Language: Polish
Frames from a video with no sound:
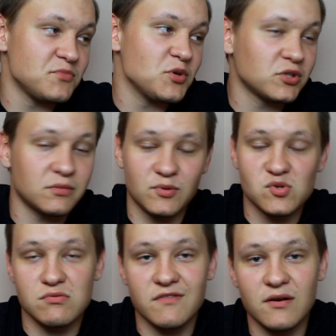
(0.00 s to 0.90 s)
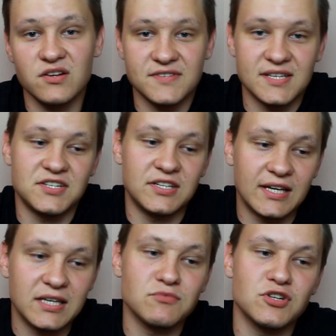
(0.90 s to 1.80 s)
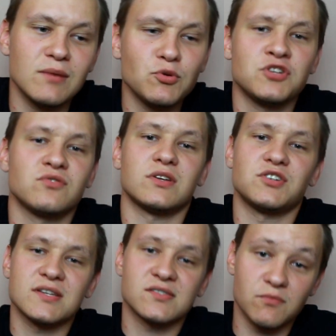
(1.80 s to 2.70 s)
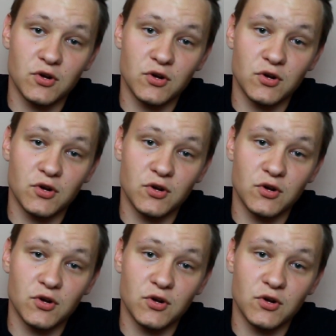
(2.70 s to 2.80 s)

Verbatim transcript: miło to podsumowałeś w sensie takim, że nie musisz rzucać często,